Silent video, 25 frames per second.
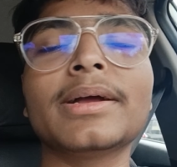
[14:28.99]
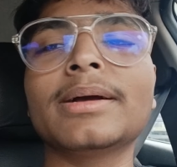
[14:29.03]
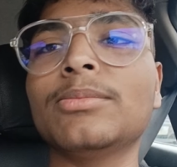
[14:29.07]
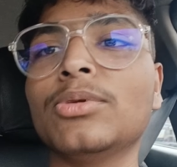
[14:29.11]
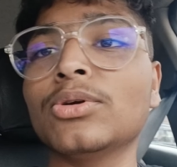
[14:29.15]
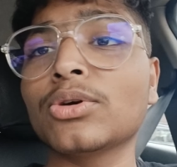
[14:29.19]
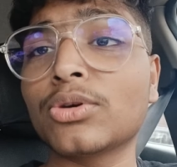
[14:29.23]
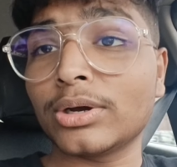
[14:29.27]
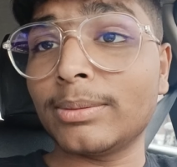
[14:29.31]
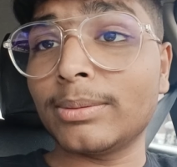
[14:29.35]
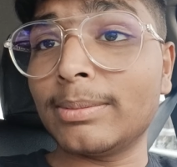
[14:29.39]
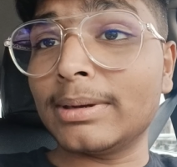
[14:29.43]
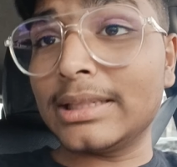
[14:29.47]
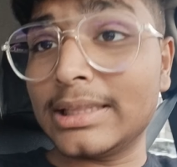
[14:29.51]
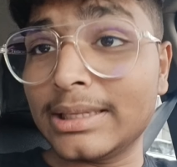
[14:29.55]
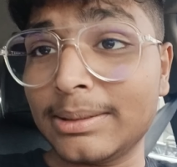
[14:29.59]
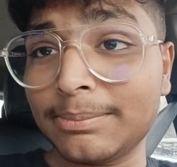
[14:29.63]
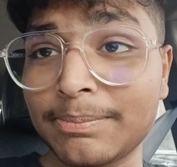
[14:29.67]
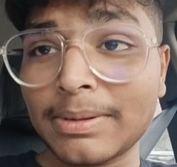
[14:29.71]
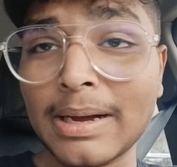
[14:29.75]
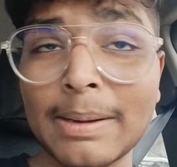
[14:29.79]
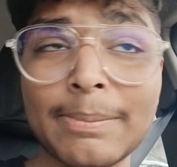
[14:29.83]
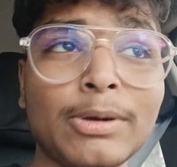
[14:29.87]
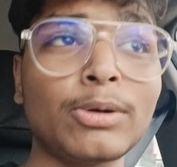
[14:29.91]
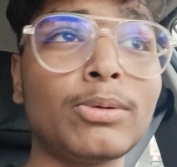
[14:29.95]
पाए हम लोग कोई बात
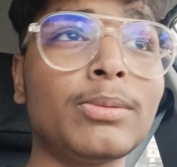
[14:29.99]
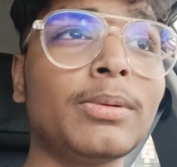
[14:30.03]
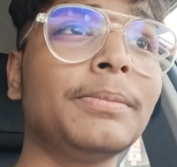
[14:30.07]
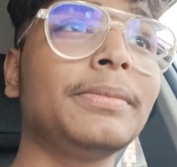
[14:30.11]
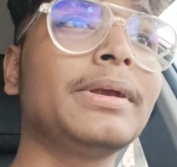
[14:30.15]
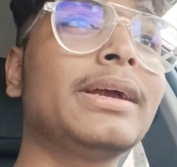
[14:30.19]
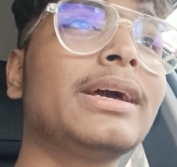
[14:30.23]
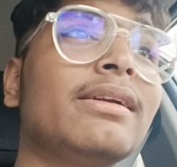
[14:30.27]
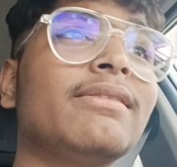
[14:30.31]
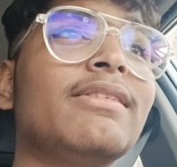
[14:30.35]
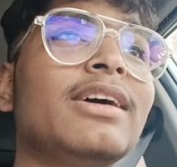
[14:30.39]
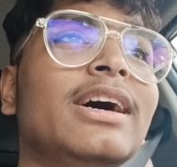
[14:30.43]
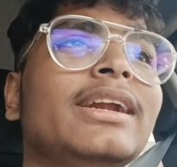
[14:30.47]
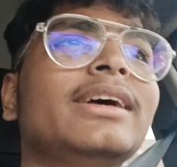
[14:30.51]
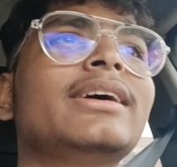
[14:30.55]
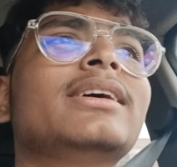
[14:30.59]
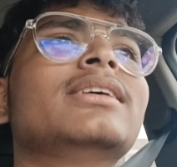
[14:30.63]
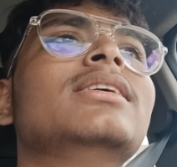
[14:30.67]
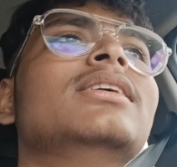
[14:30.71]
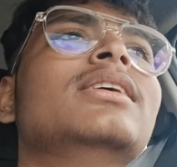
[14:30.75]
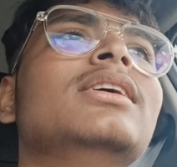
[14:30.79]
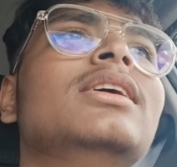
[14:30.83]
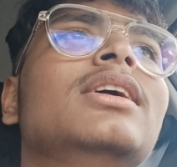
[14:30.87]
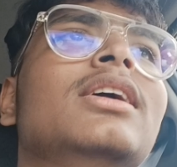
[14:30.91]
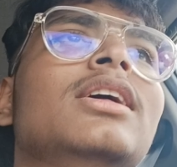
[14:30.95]
नहीं पापा और मम्मी करवा रहे
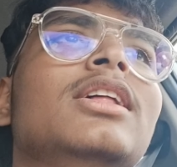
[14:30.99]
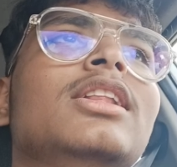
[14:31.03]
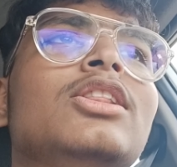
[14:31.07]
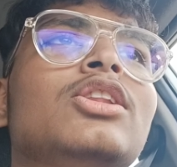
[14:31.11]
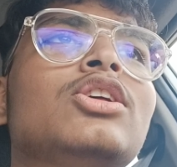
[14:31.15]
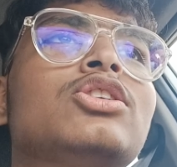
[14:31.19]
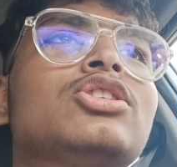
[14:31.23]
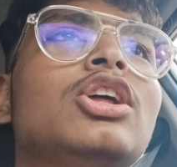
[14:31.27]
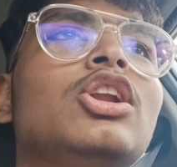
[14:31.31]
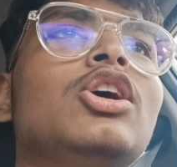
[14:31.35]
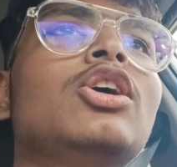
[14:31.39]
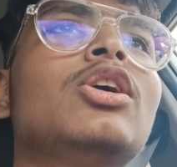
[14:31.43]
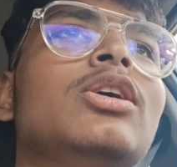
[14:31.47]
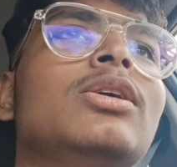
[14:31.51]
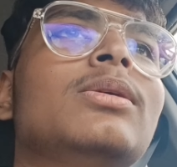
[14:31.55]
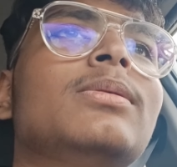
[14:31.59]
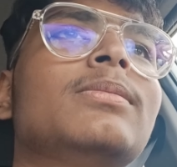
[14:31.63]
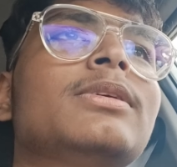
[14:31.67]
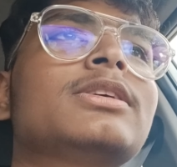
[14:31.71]
हैं तो चलो